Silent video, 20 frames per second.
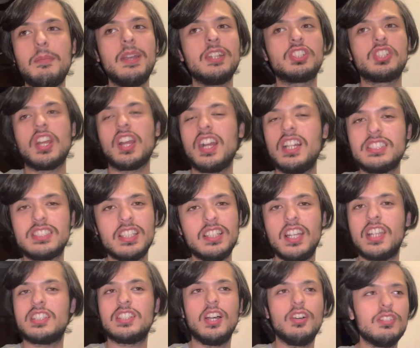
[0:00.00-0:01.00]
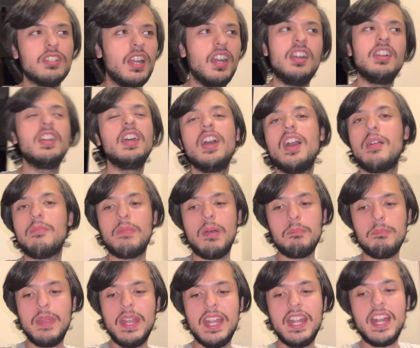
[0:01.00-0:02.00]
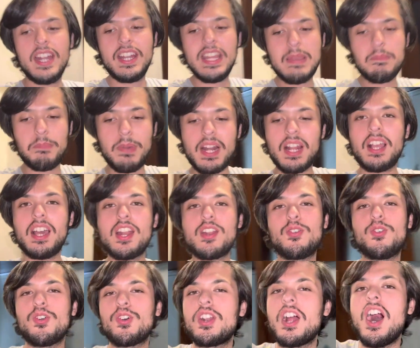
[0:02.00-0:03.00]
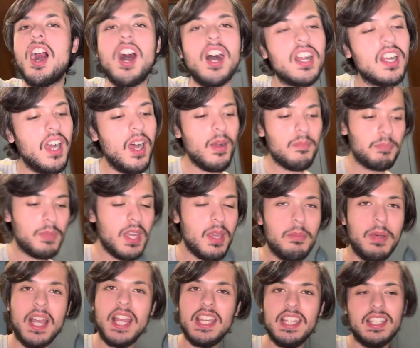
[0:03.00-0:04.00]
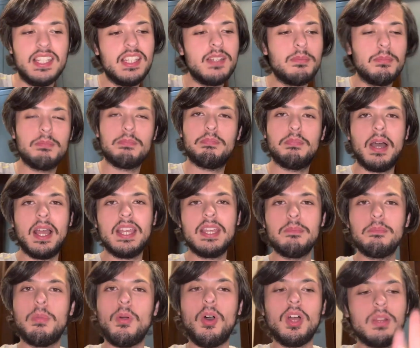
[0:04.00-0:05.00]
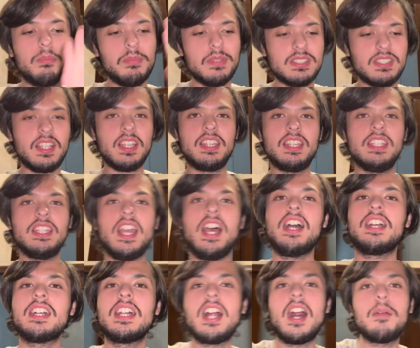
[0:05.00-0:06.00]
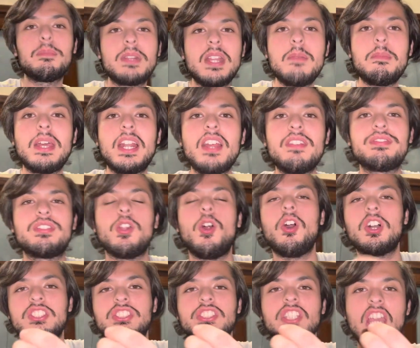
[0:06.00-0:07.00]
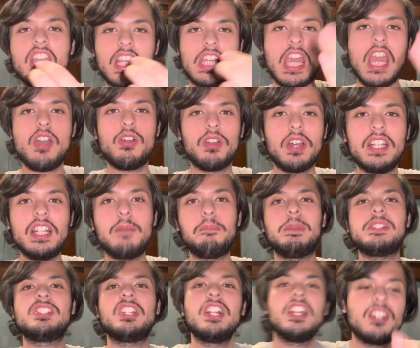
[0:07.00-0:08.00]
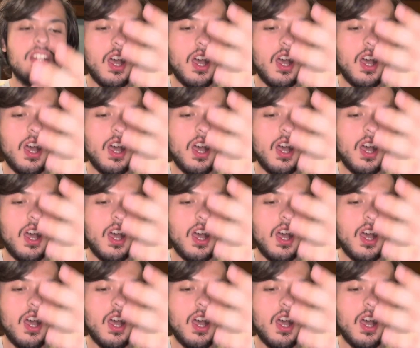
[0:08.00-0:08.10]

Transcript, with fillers: मैं शक्ल से दिखता हूँ ना मम्मी डैडी बर्गर खुराक आपके भाई की भाई बहुत मज़े की है अगर आपने मेरे व्लॉग्स देखे होंगे ना पिछले तो